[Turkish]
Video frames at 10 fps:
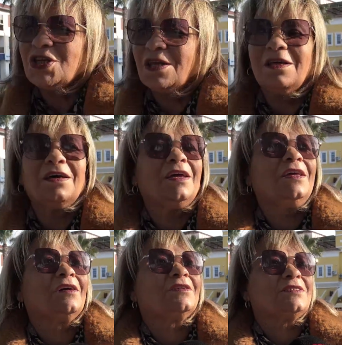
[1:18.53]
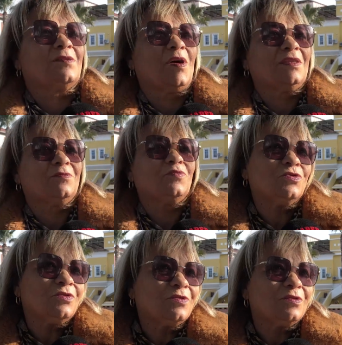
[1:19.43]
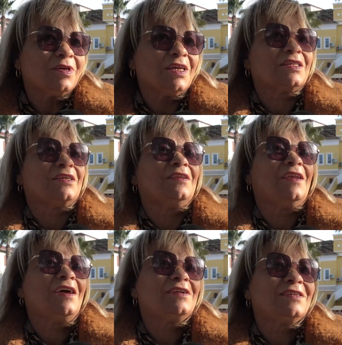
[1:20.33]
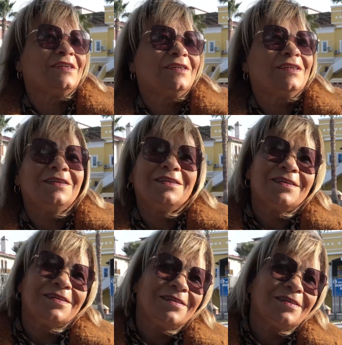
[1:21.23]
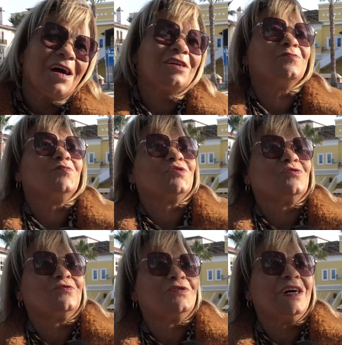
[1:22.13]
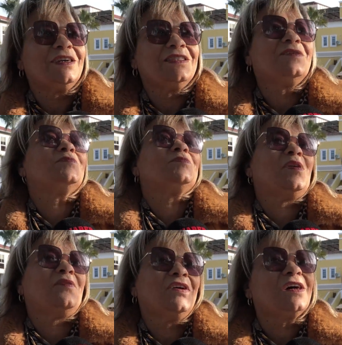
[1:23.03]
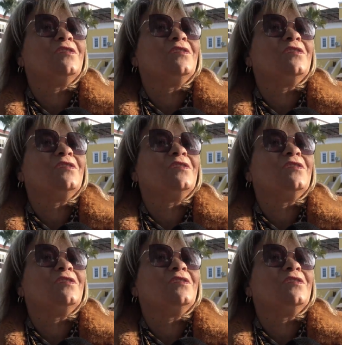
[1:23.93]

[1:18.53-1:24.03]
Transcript: İnşallah en yakın zamanda bunu yetkililer yardımcı olurlar. Temiz bir havaya